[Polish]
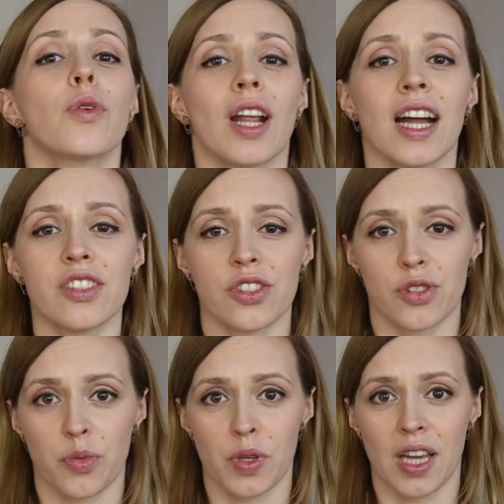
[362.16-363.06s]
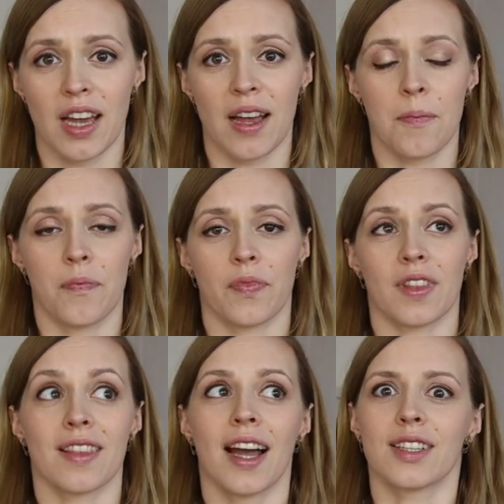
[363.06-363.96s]
poradzi sobie
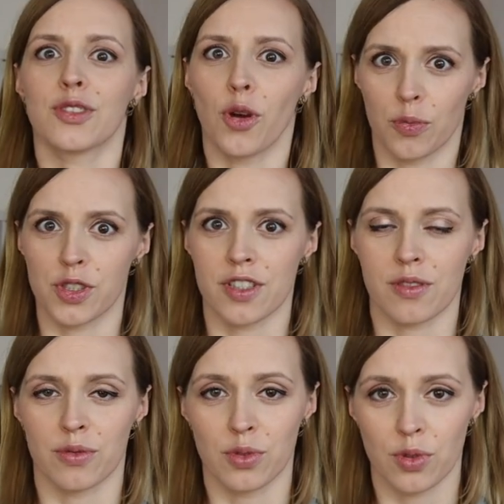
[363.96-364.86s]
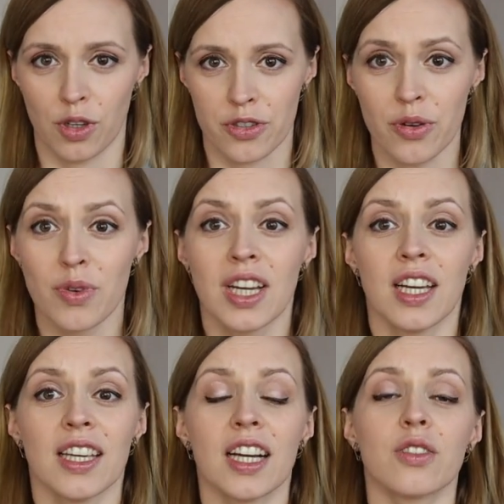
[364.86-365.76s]
tak dobrze z tą glukozą,
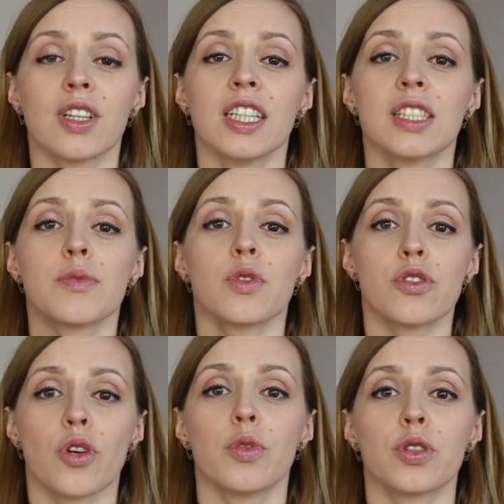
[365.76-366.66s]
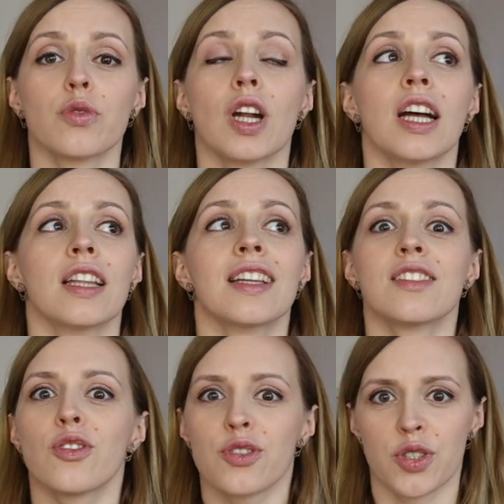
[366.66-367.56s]
jak organizm osoby, która
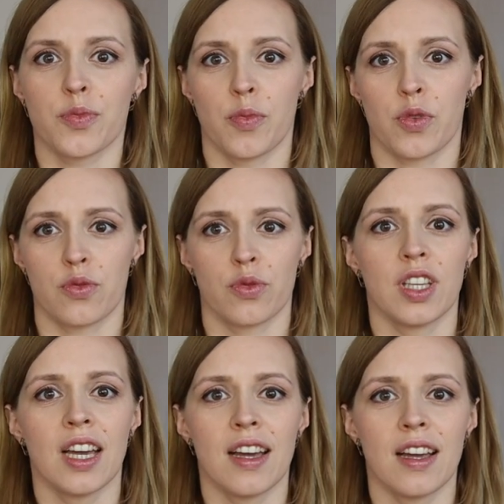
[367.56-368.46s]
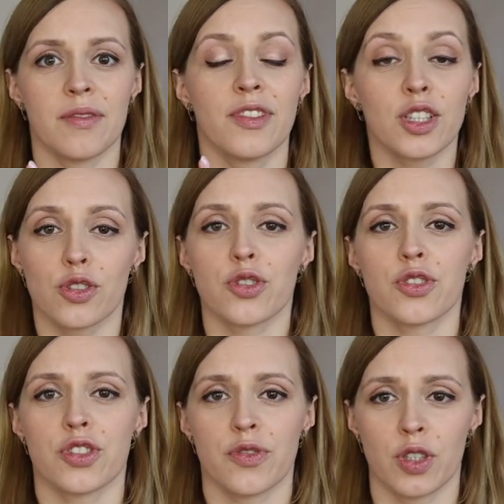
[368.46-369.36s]
na co dzień po prostu je,
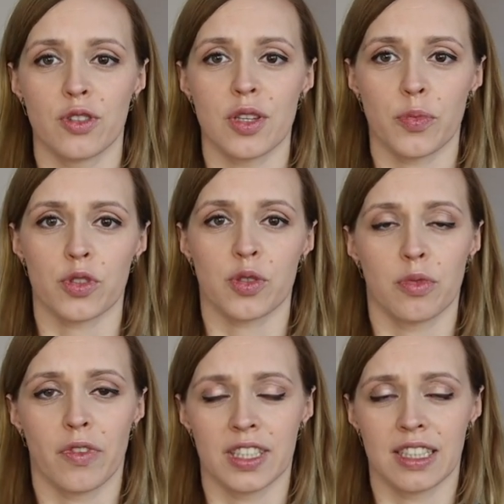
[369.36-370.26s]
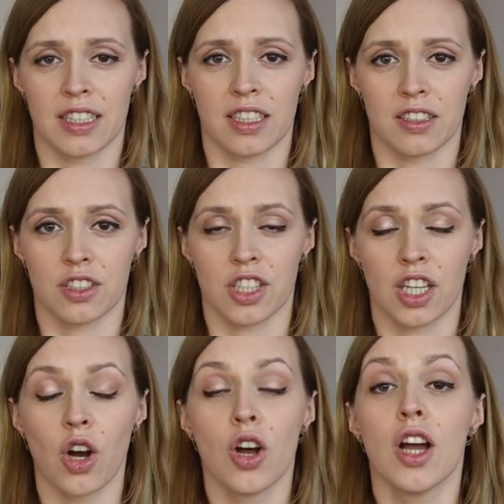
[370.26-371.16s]
większość swojego zapotrzebowania
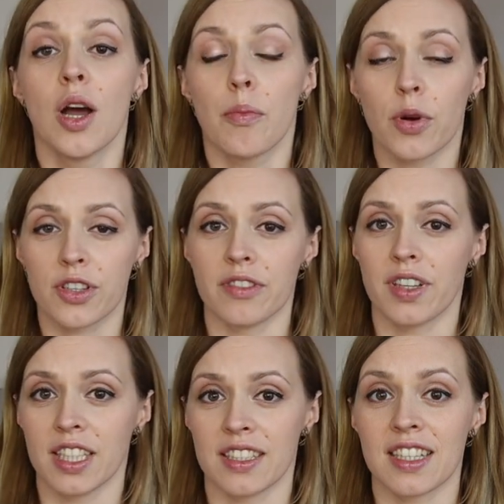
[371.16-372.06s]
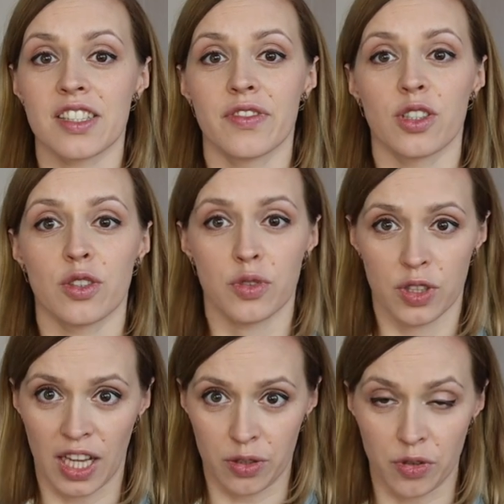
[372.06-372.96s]
energetycznego pokrywa jednak z
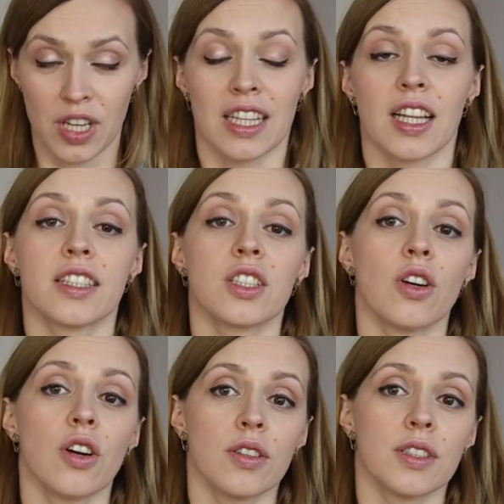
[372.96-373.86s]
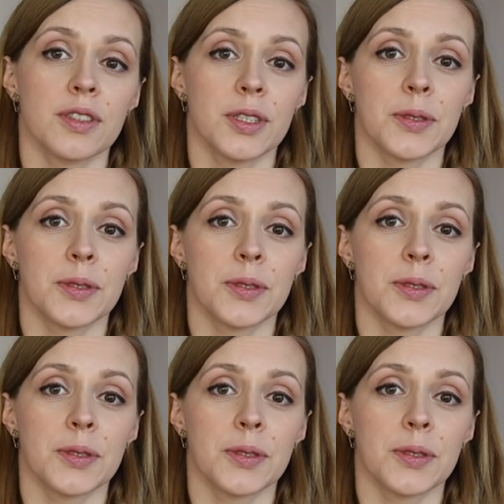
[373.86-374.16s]
węglowodanów. Dlatego